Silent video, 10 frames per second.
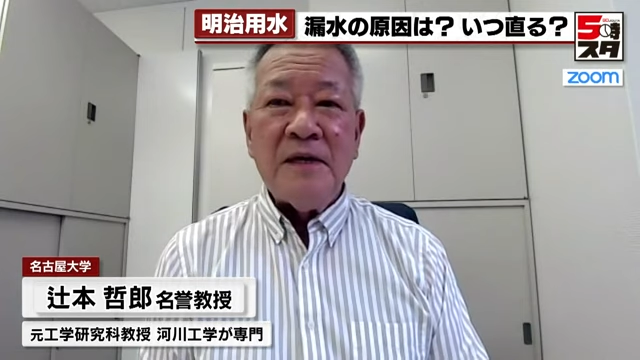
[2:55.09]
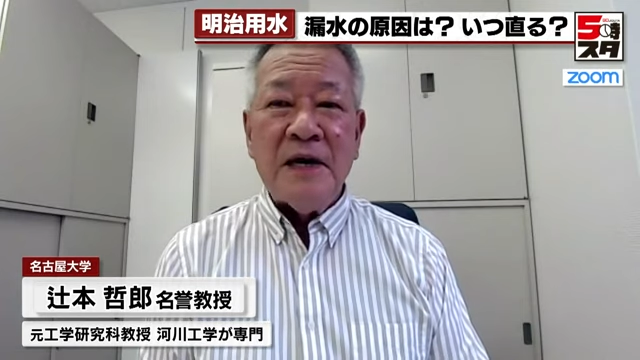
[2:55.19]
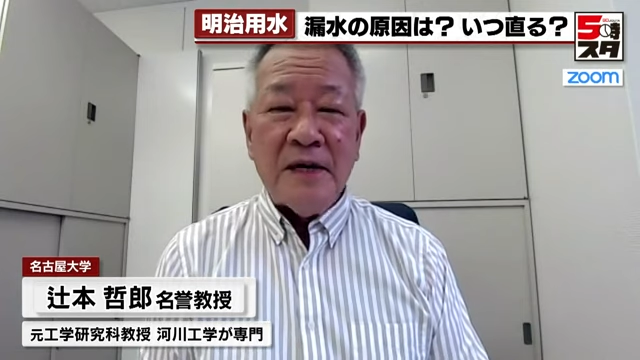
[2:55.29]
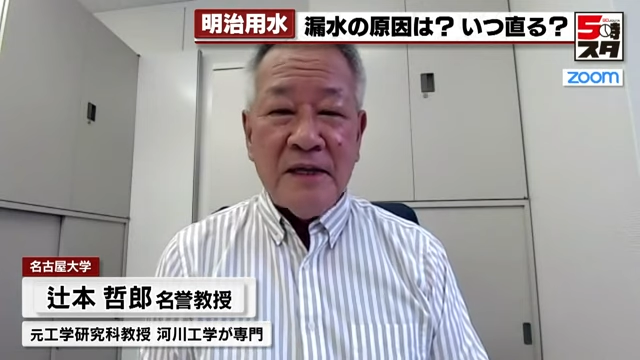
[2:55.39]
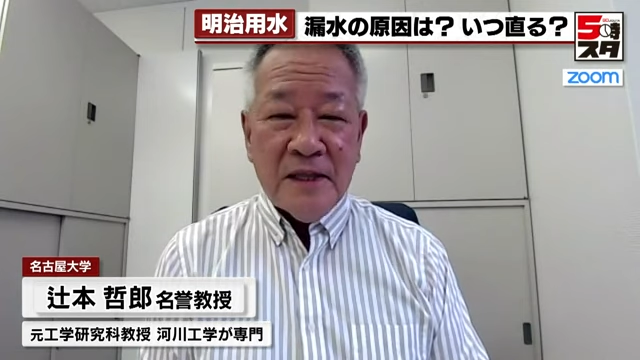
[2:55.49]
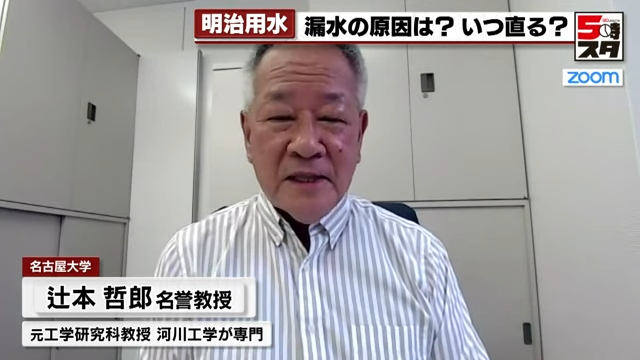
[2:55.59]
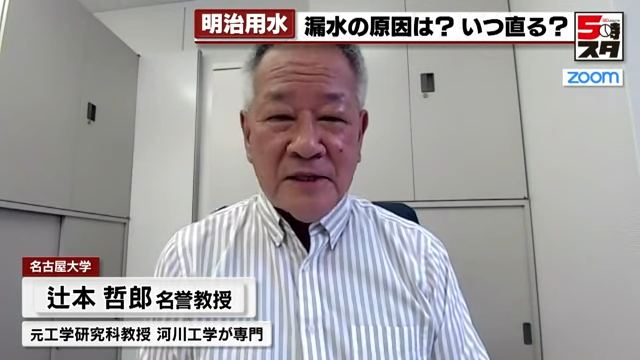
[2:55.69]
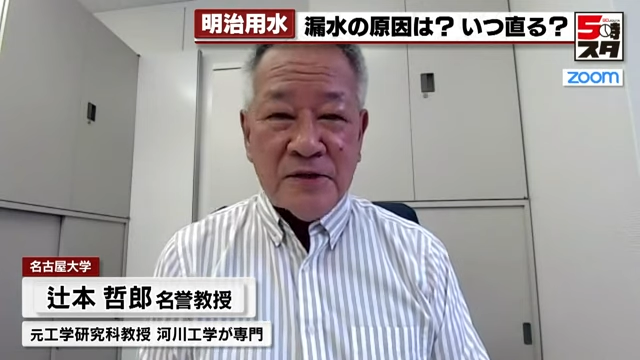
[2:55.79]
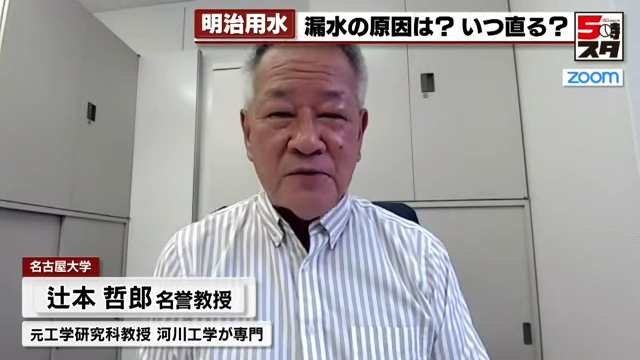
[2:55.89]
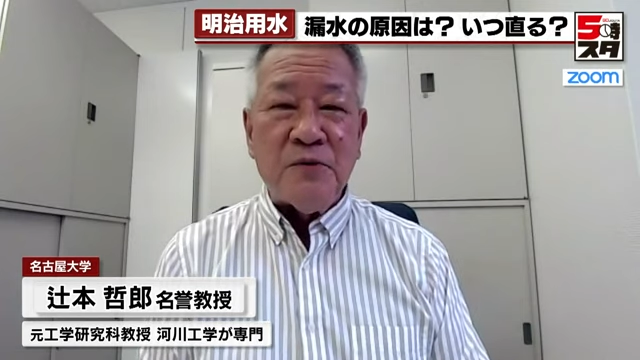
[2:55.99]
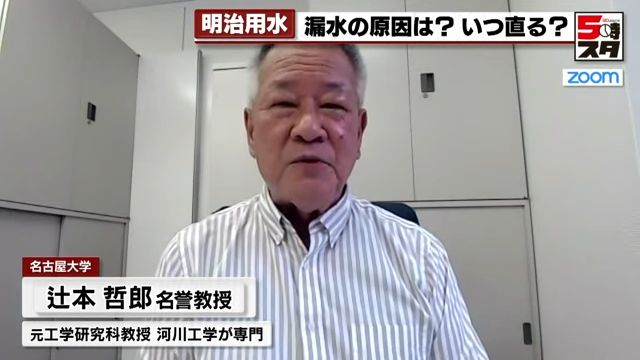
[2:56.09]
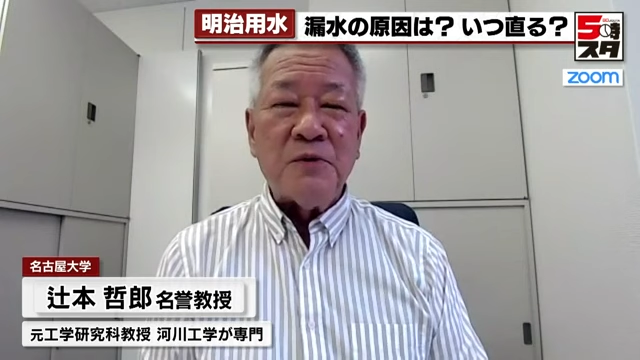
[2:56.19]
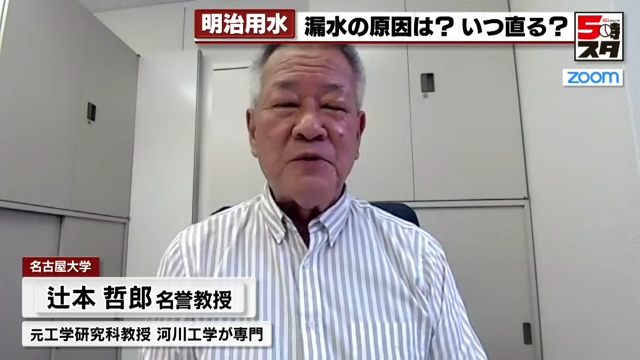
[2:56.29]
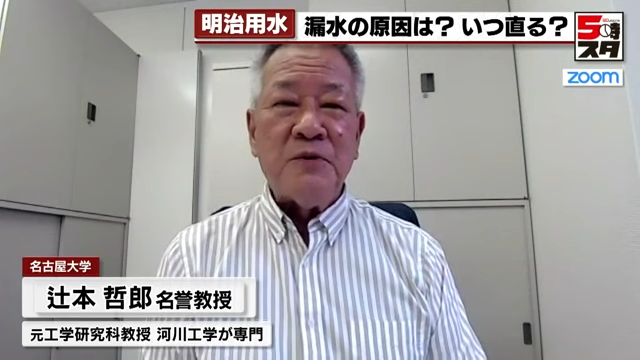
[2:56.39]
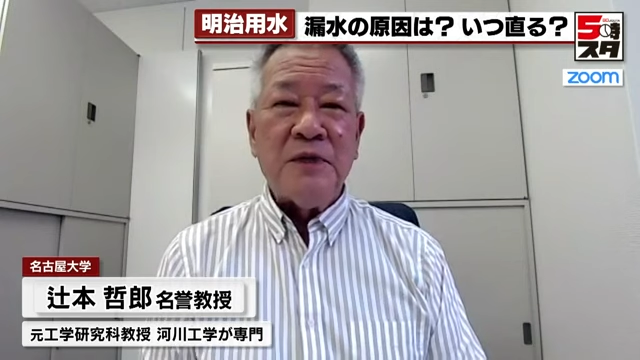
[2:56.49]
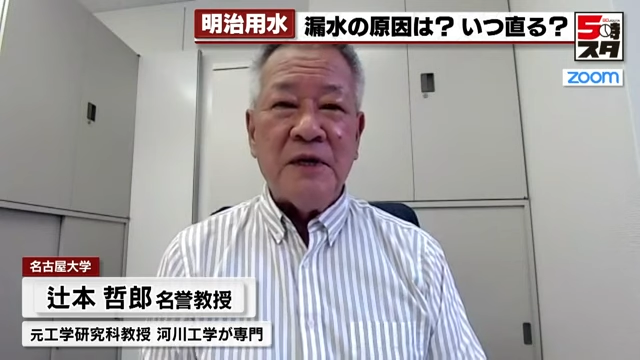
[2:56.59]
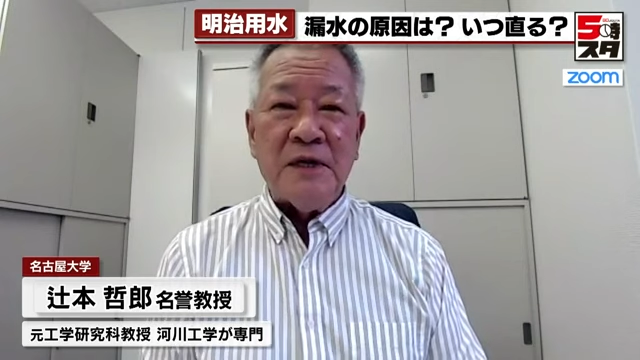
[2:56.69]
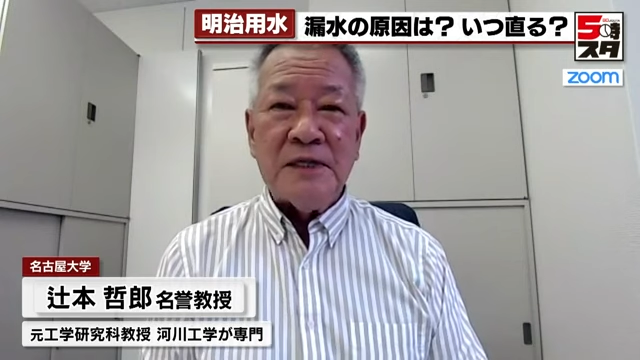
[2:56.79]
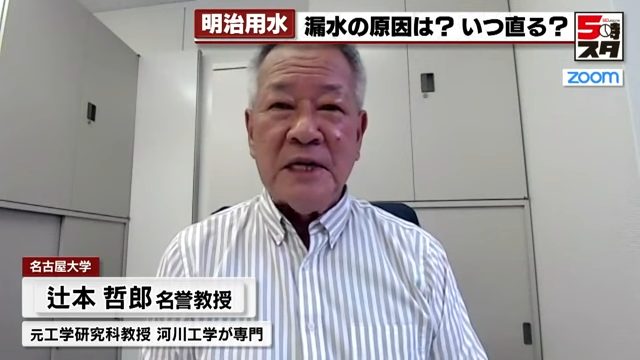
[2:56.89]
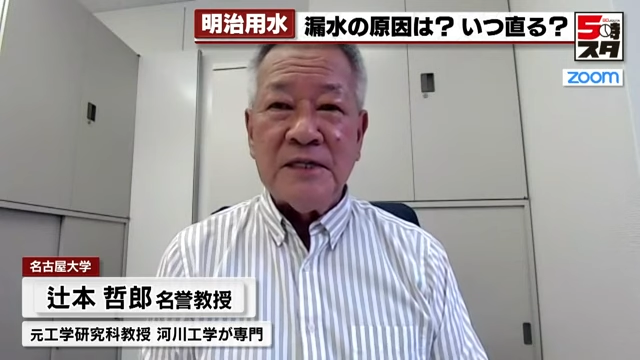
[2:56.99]
焼いたっていう構造
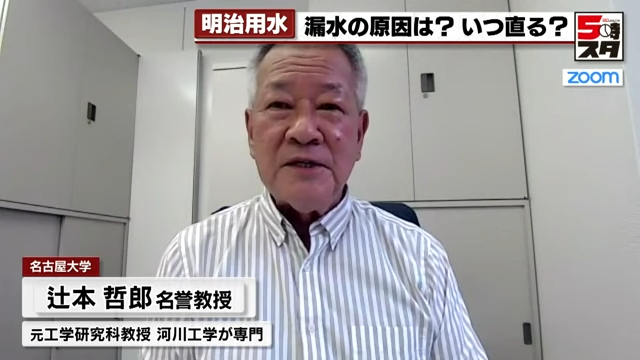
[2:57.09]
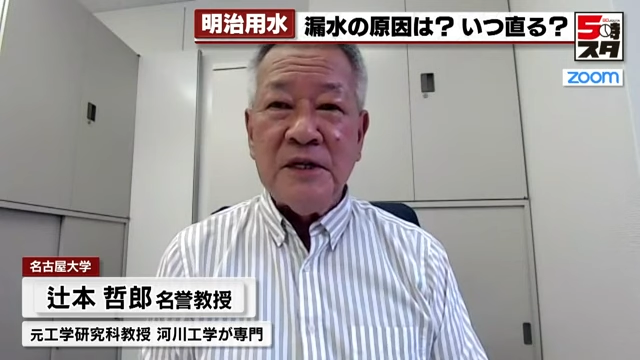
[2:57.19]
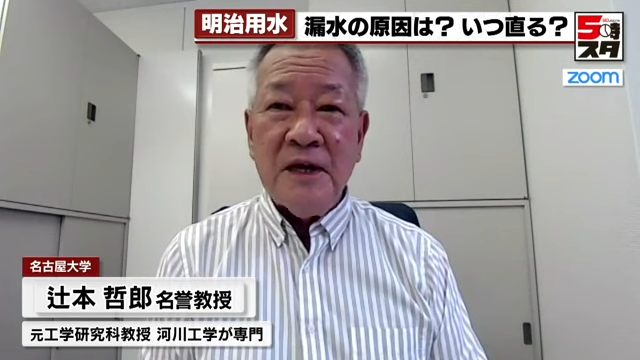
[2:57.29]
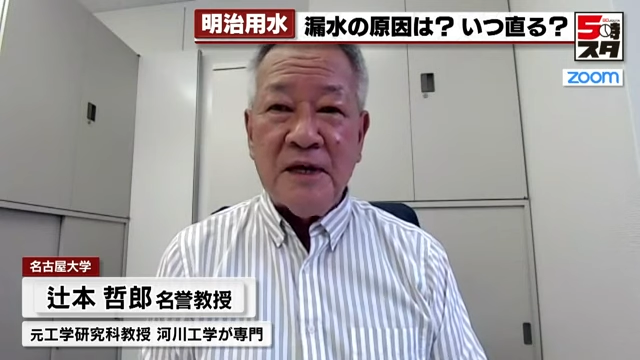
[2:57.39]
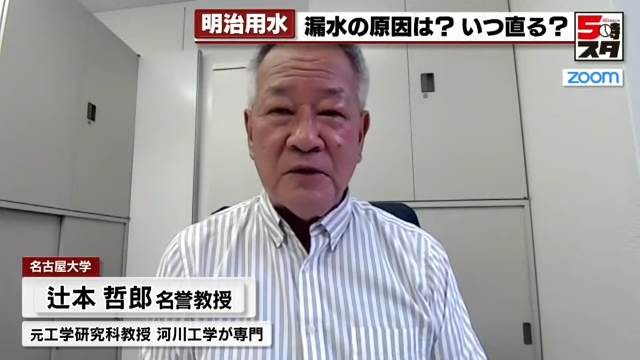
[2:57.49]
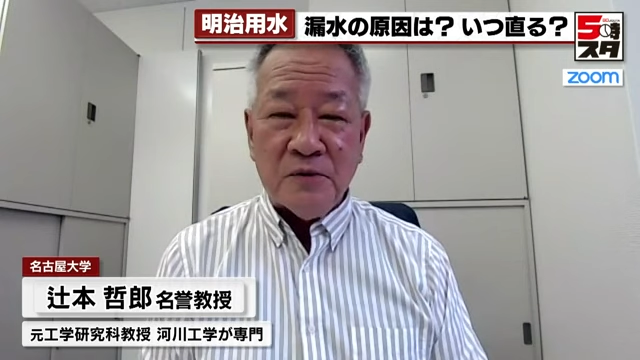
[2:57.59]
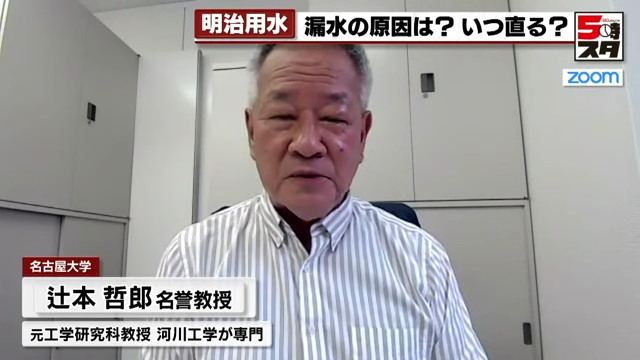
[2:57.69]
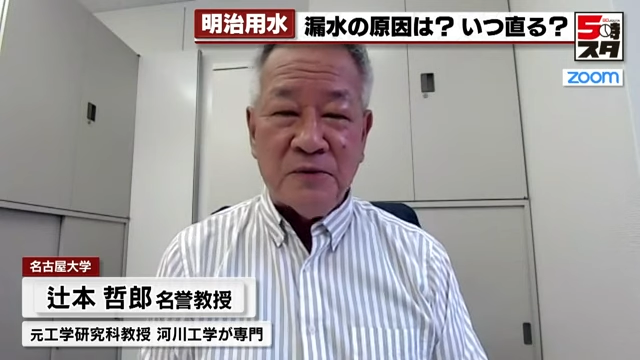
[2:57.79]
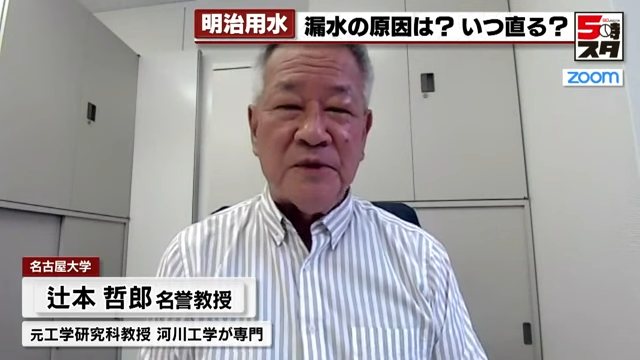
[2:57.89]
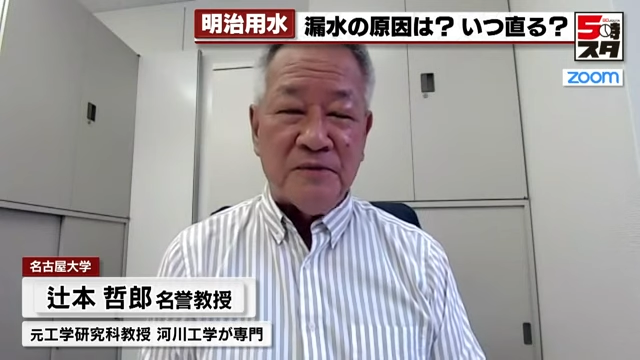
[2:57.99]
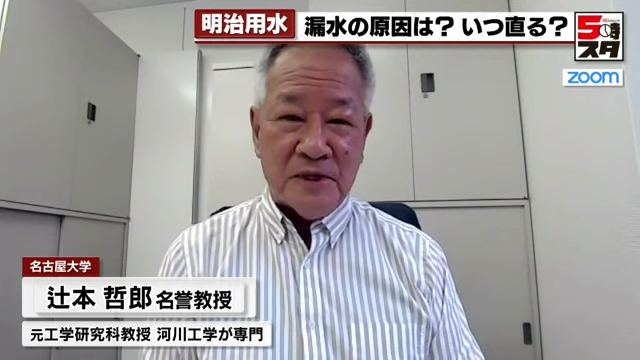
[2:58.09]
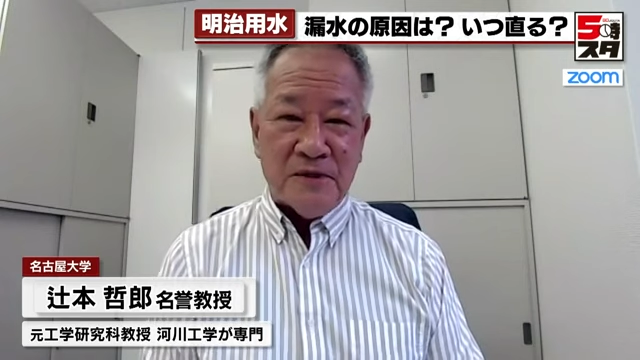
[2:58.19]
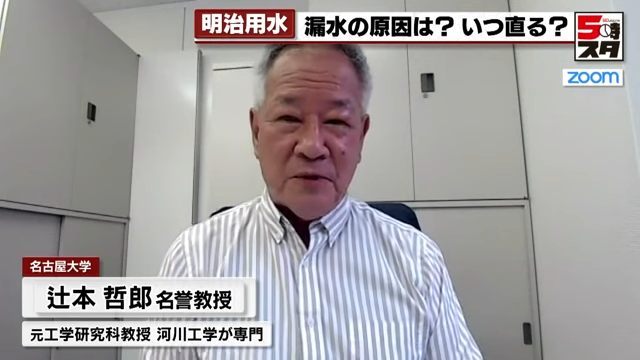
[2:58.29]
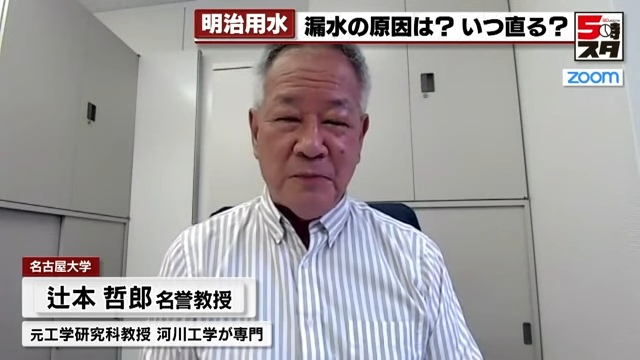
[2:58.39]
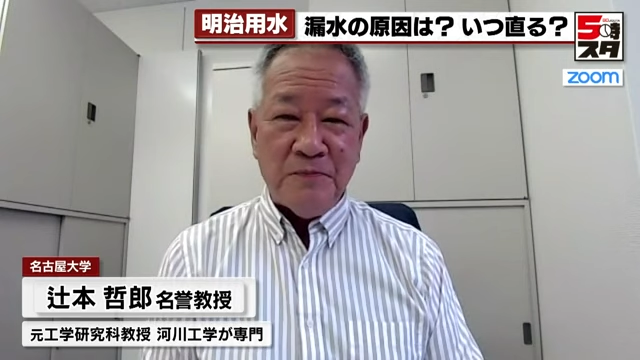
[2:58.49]
で遮水壁を作ってるんですよ。